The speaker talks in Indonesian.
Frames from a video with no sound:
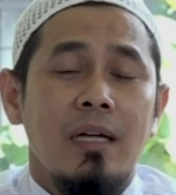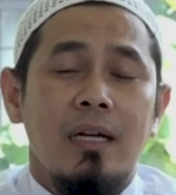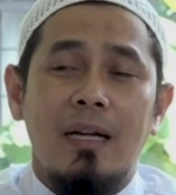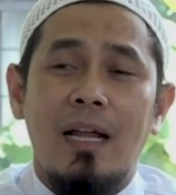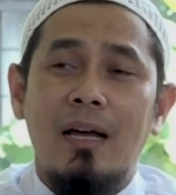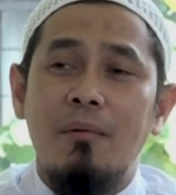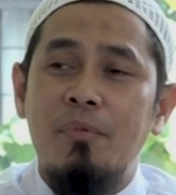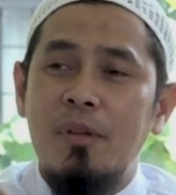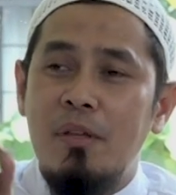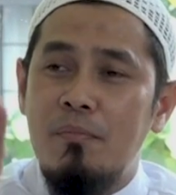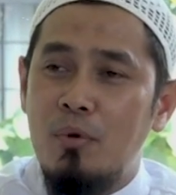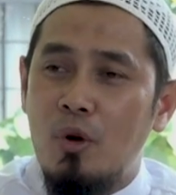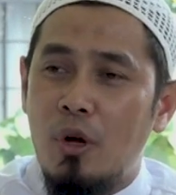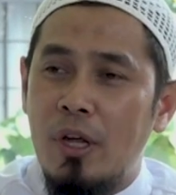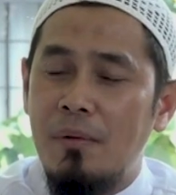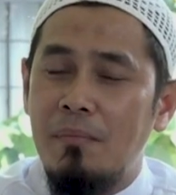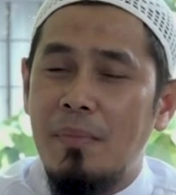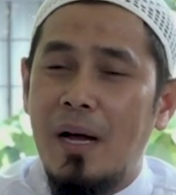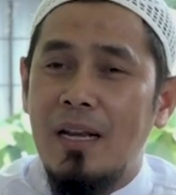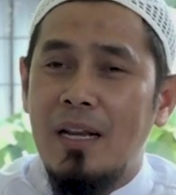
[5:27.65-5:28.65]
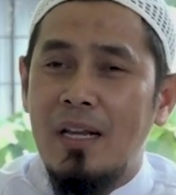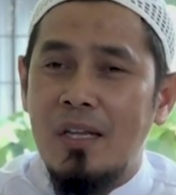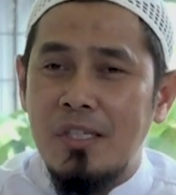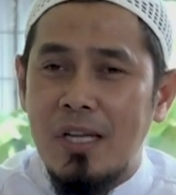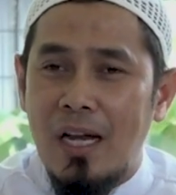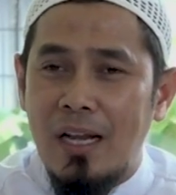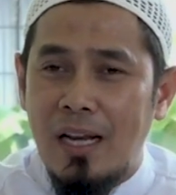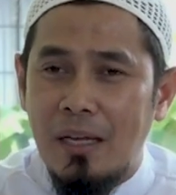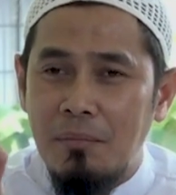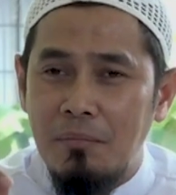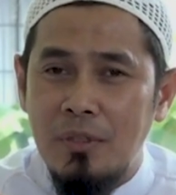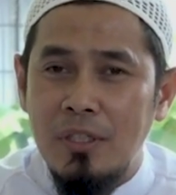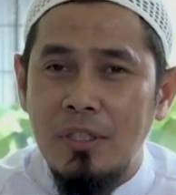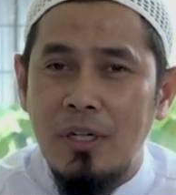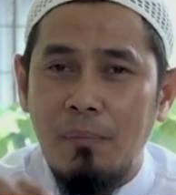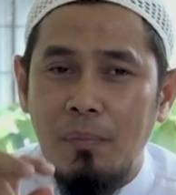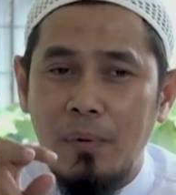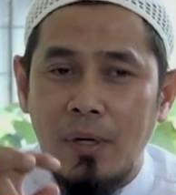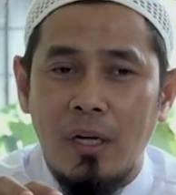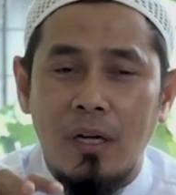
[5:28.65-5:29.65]
Nabi Ibrahim alaihissalam
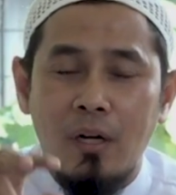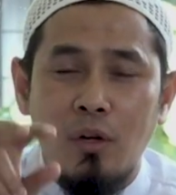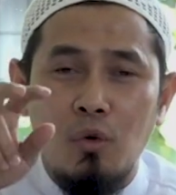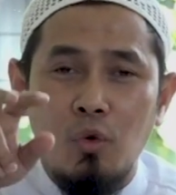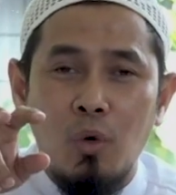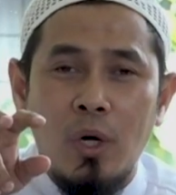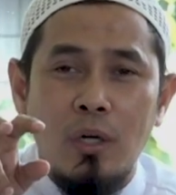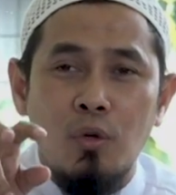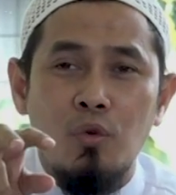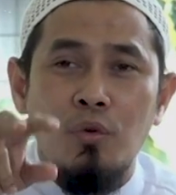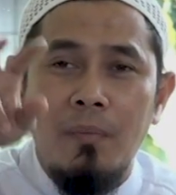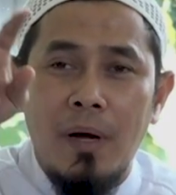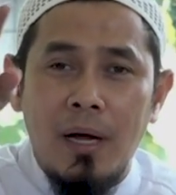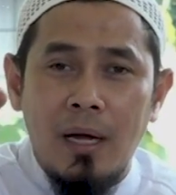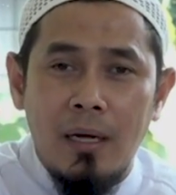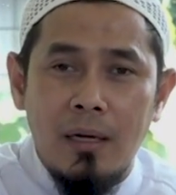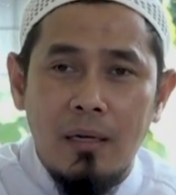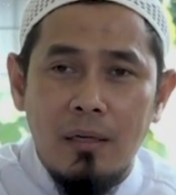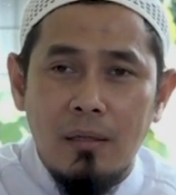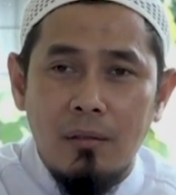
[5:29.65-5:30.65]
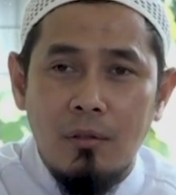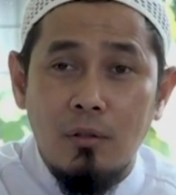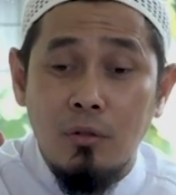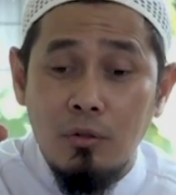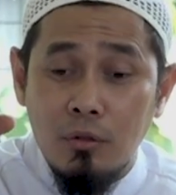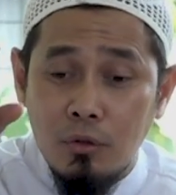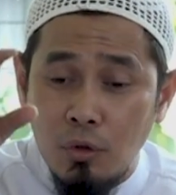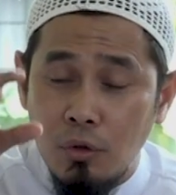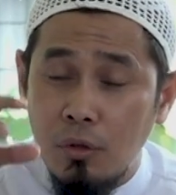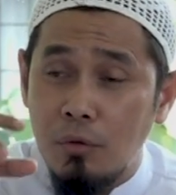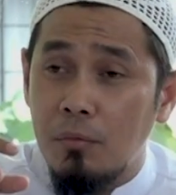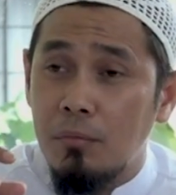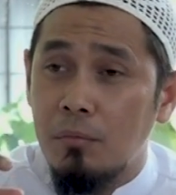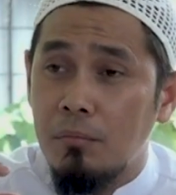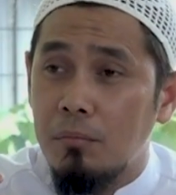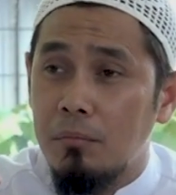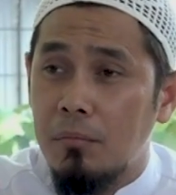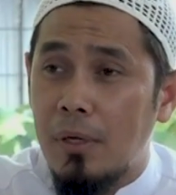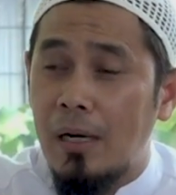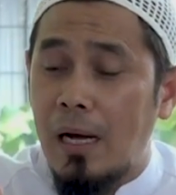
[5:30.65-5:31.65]
tidak pernah keluar rumah untuk
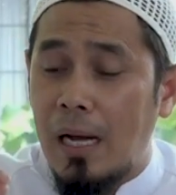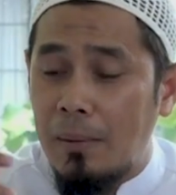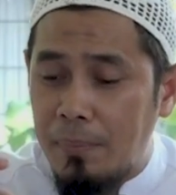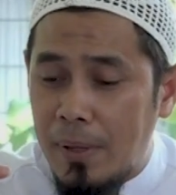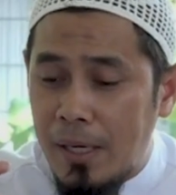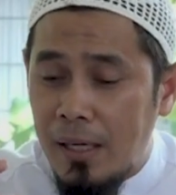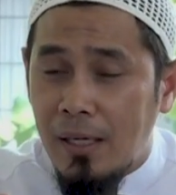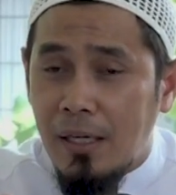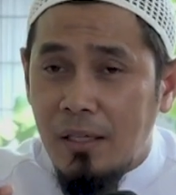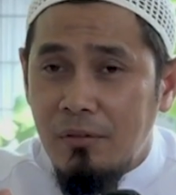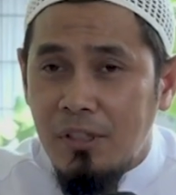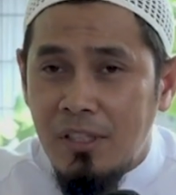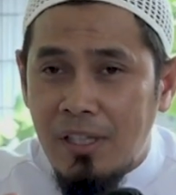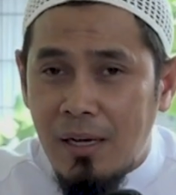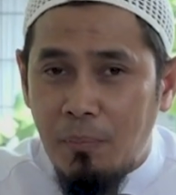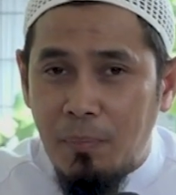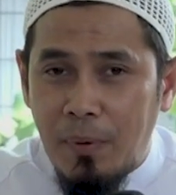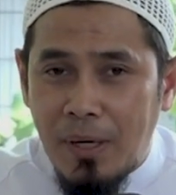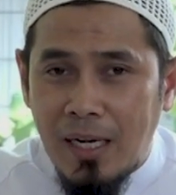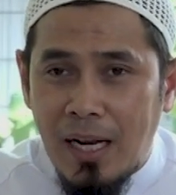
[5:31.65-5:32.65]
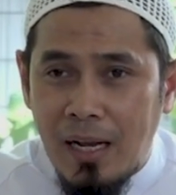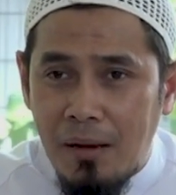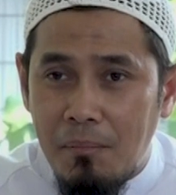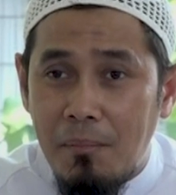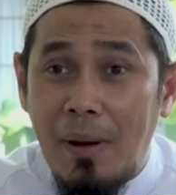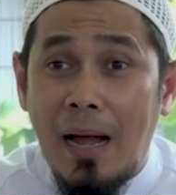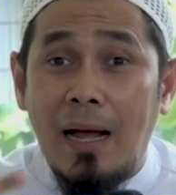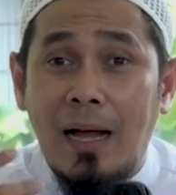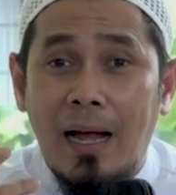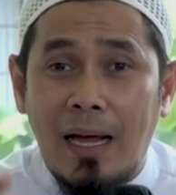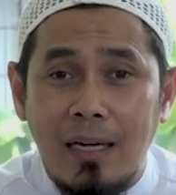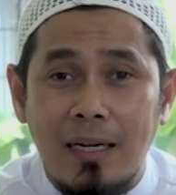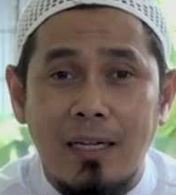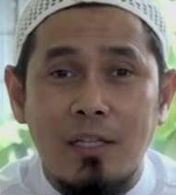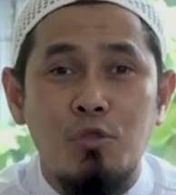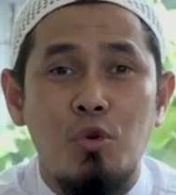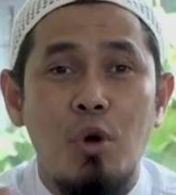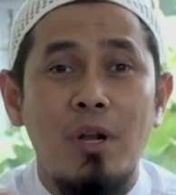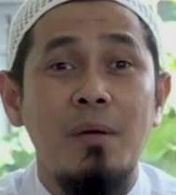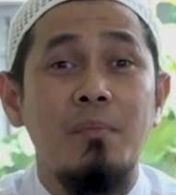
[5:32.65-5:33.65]
eh, apa? Tidak pernah makan
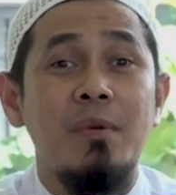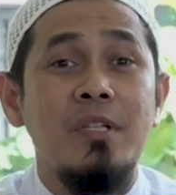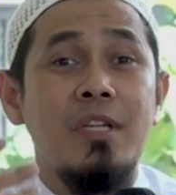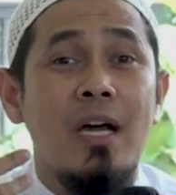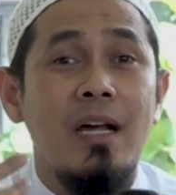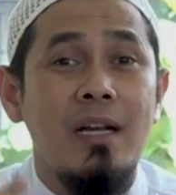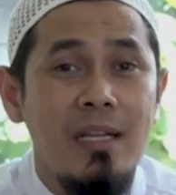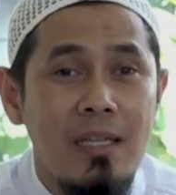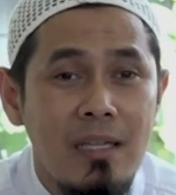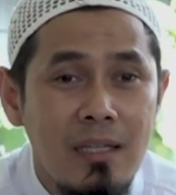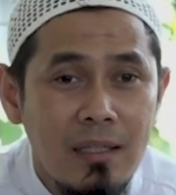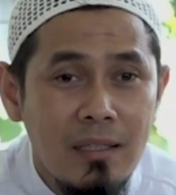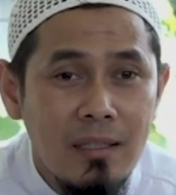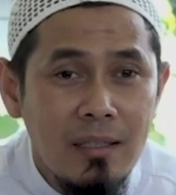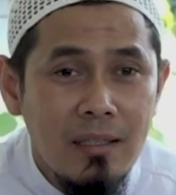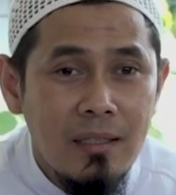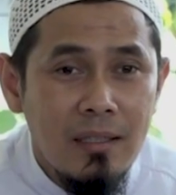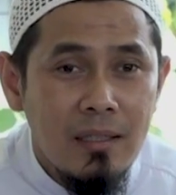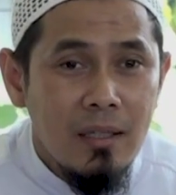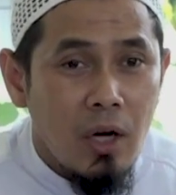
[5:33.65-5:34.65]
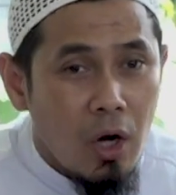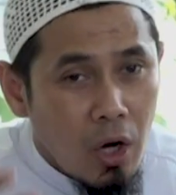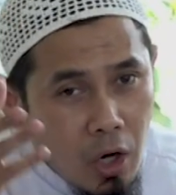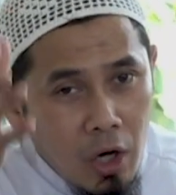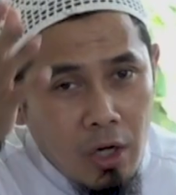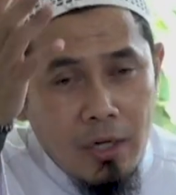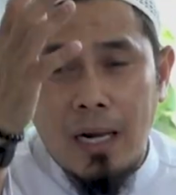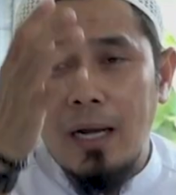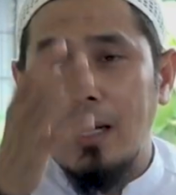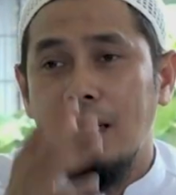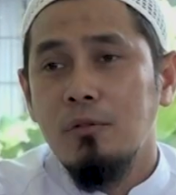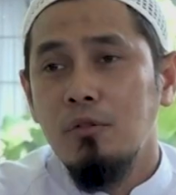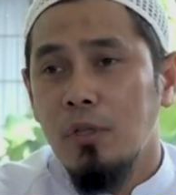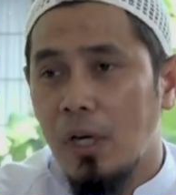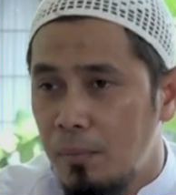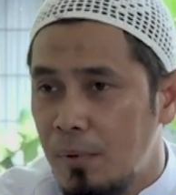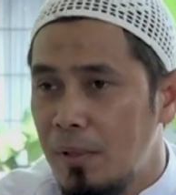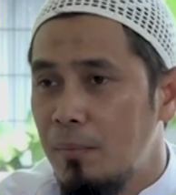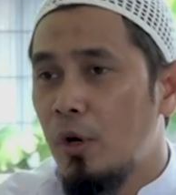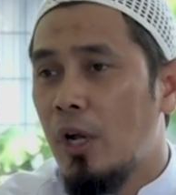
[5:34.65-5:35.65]
kecuali mencari orang. Itu
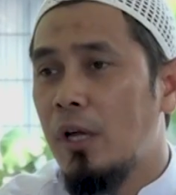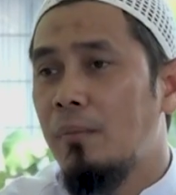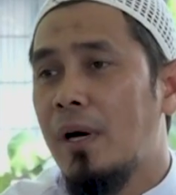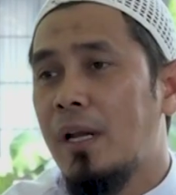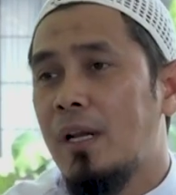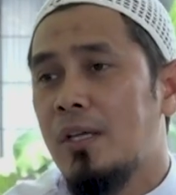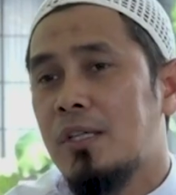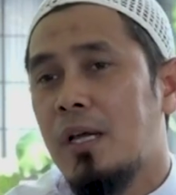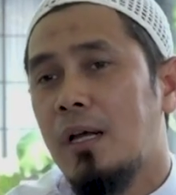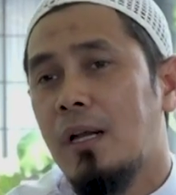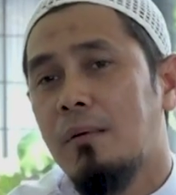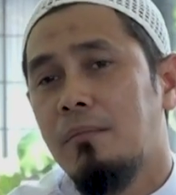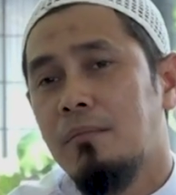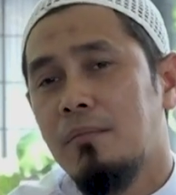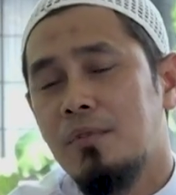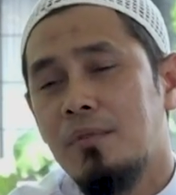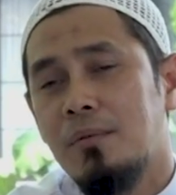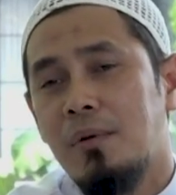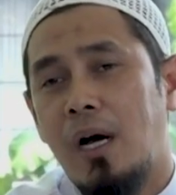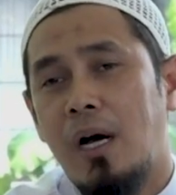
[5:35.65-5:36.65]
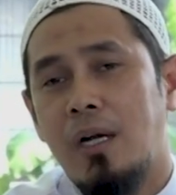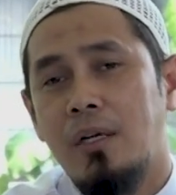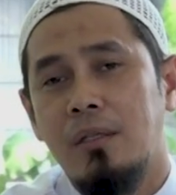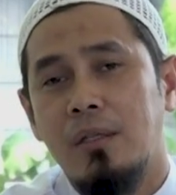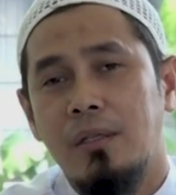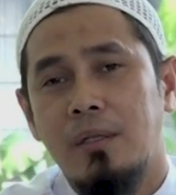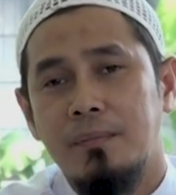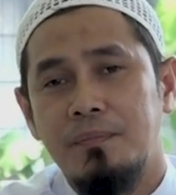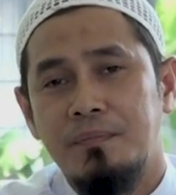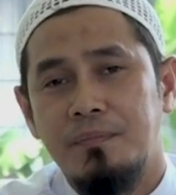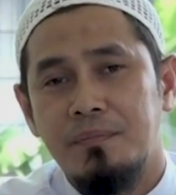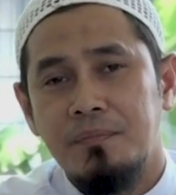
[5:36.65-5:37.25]
Nabi Ibrahim alaihissalam. Subhanallah.